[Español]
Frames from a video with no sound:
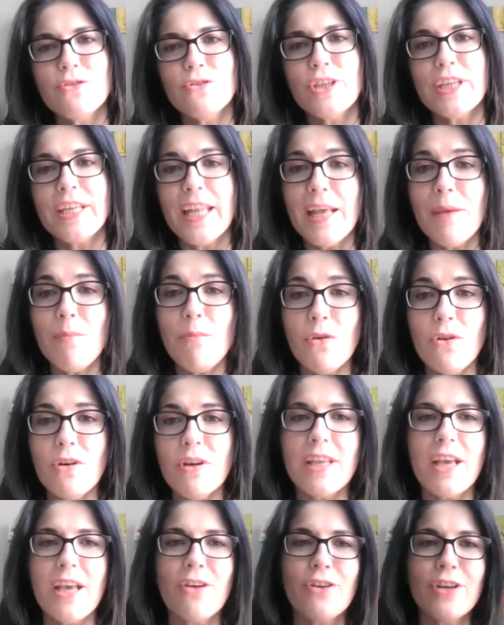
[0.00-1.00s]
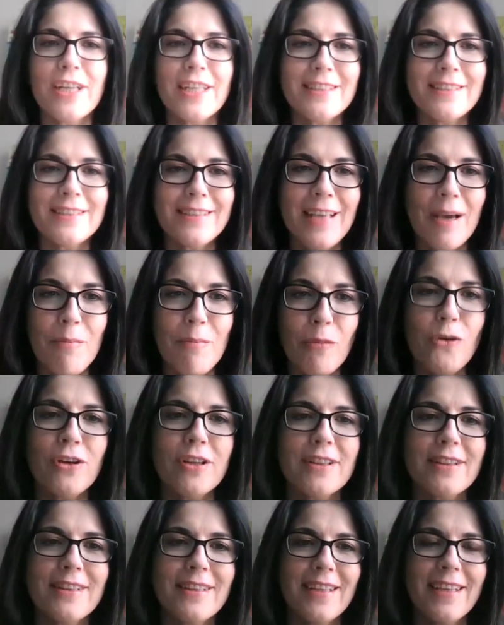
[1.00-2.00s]
creemos que con este
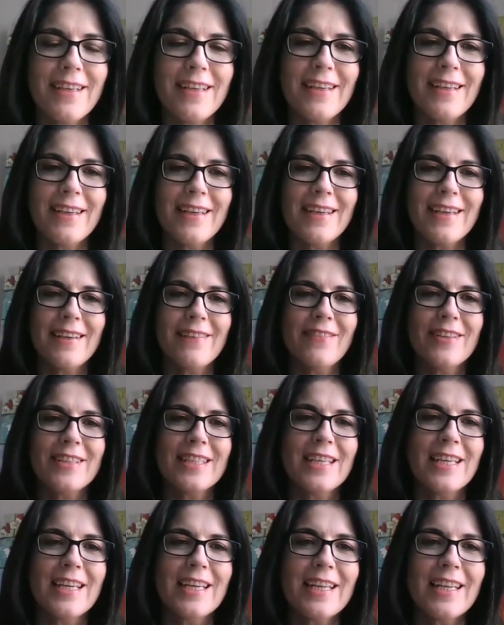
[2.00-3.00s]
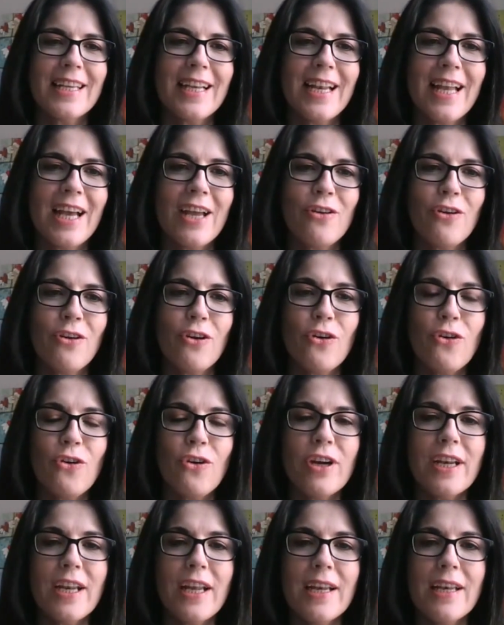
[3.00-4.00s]
aporte eh, BTR y Claro
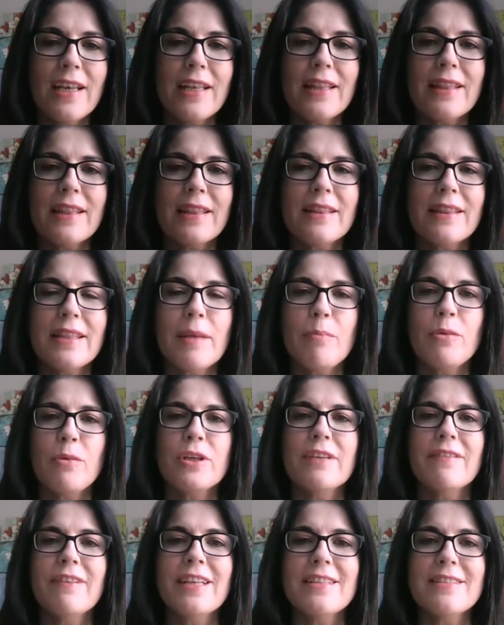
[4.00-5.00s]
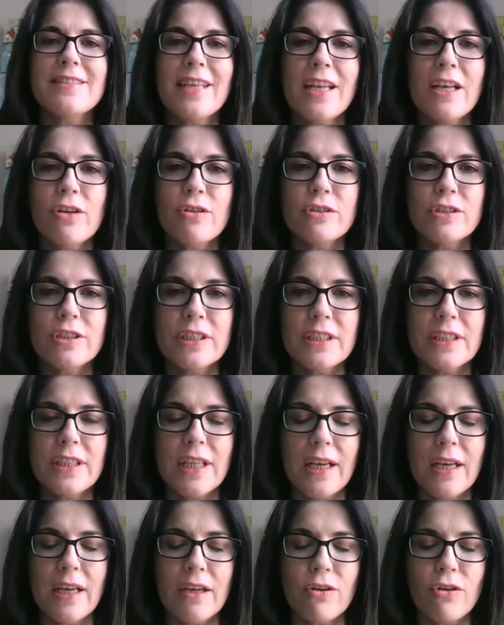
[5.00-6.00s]
logran disponibilizar el,
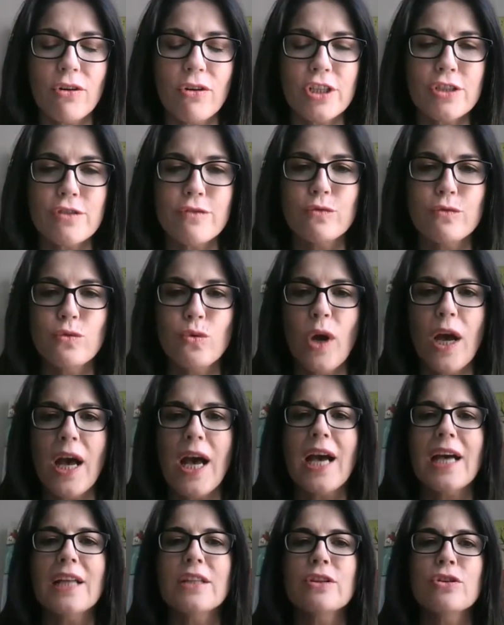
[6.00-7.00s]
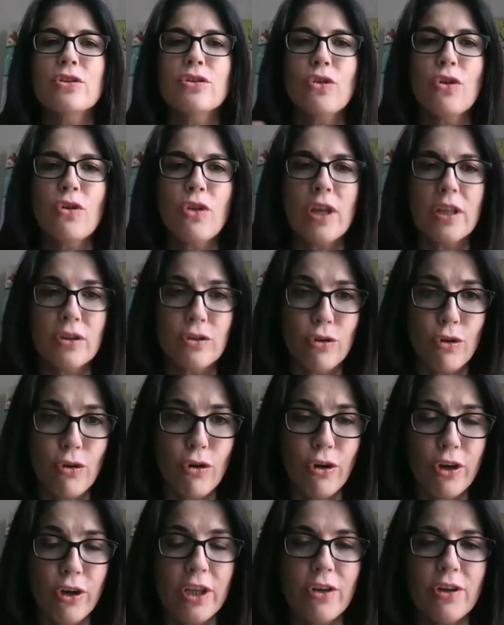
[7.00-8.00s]
el Congreso Futuro a todos
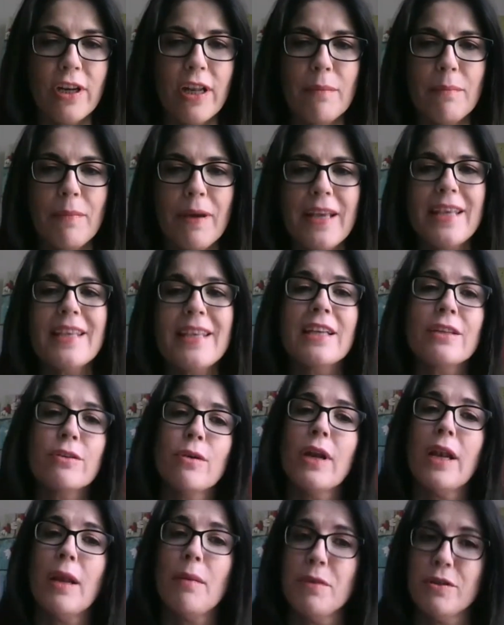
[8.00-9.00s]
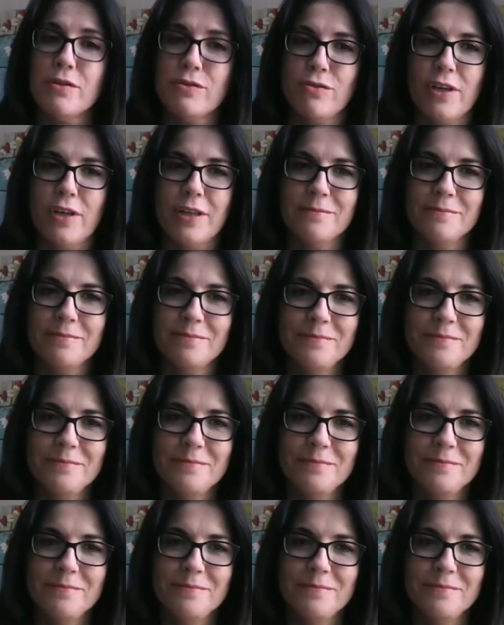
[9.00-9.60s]
los en el país y a todas las personas.